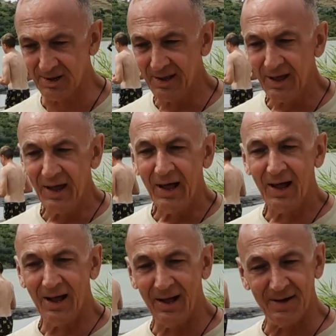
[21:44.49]
Я
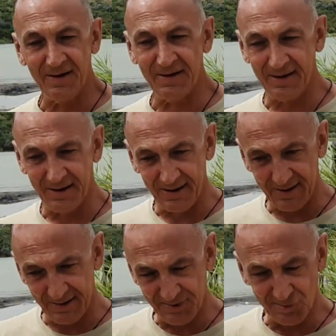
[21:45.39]
попробую, блин, вообще
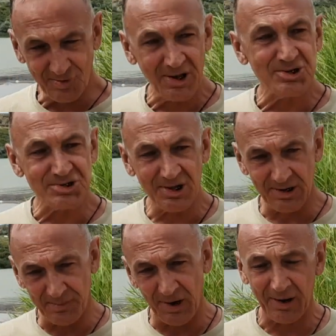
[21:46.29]
ну, класс, Ну, конечно, друзья.